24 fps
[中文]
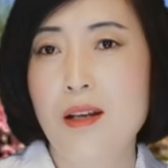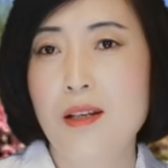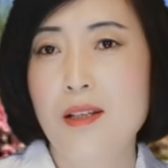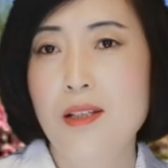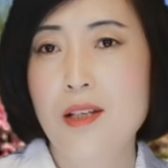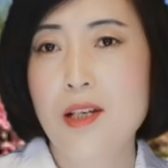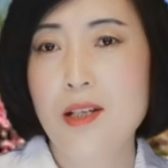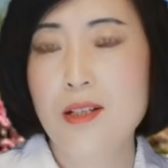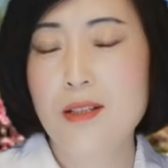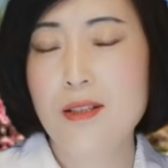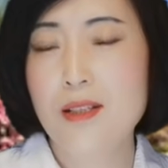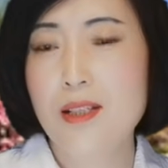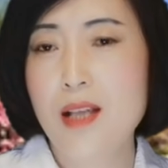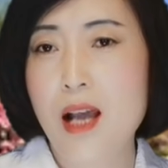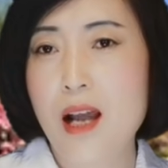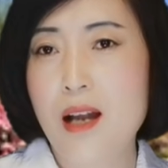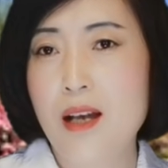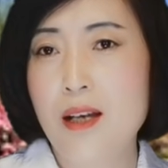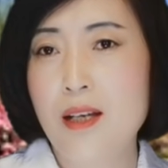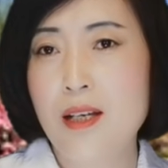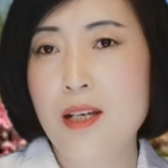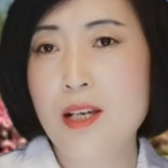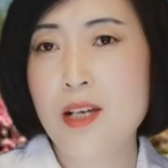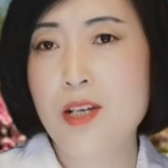这在
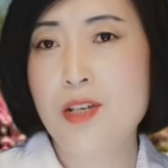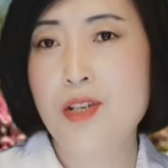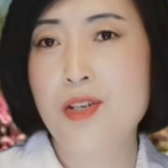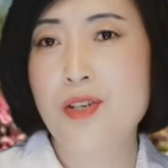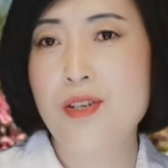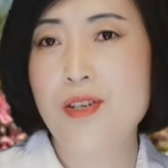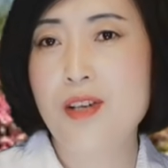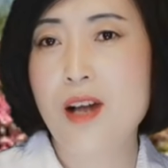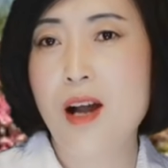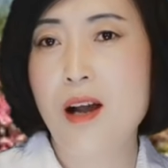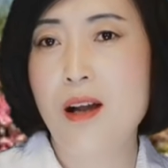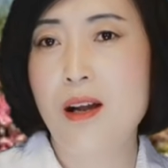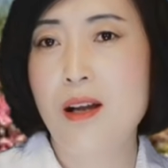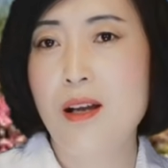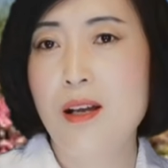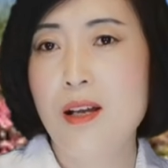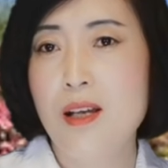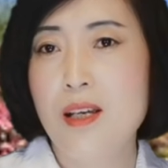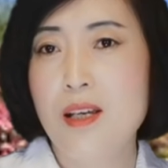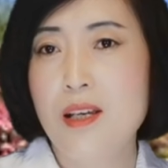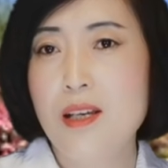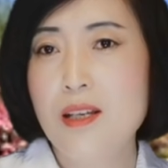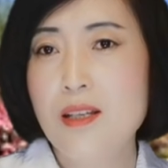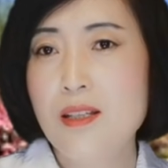历史上
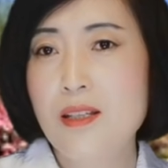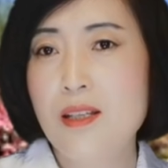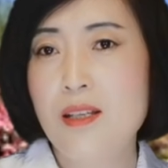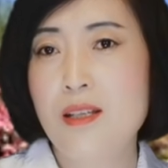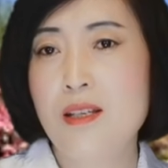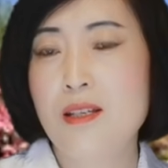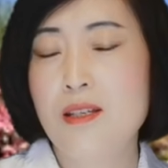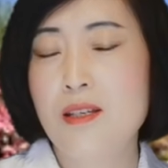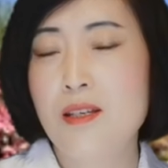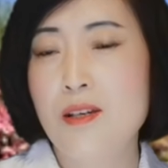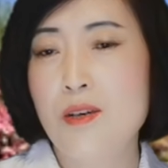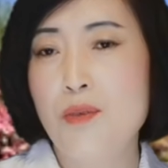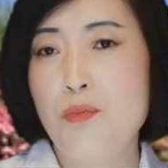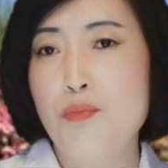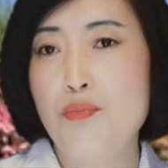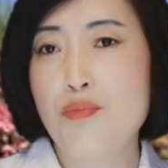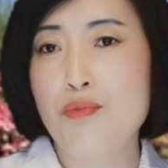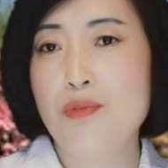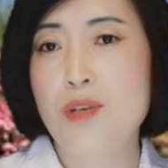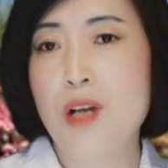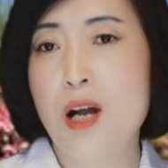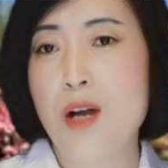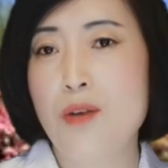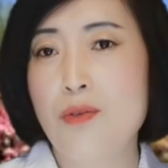一次性
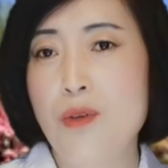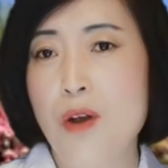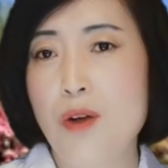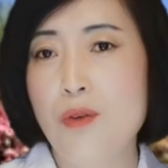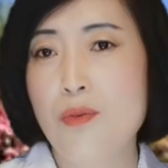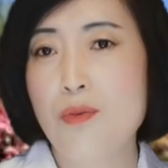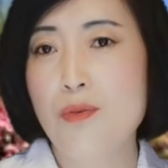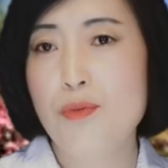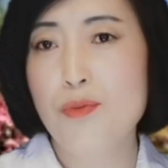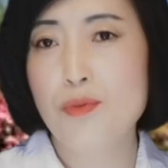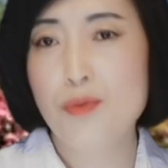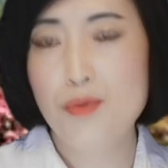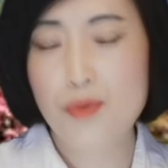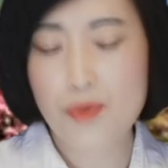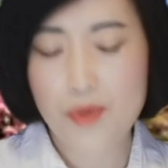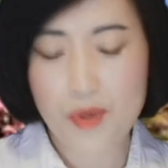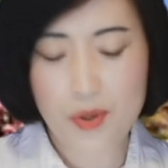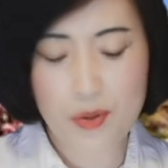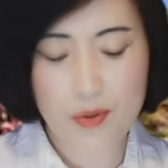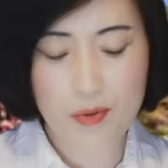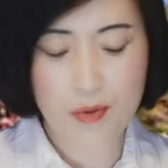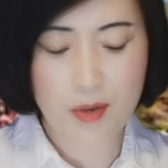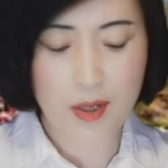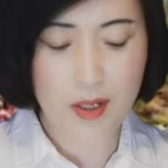补偿员工
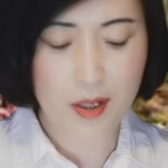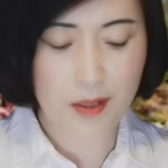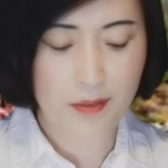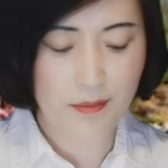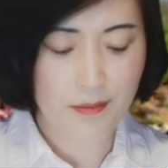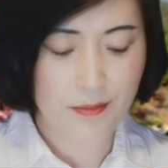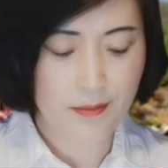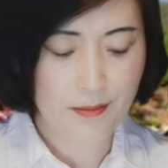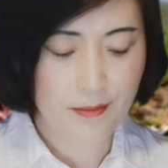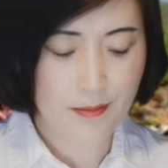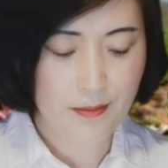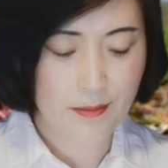最多的。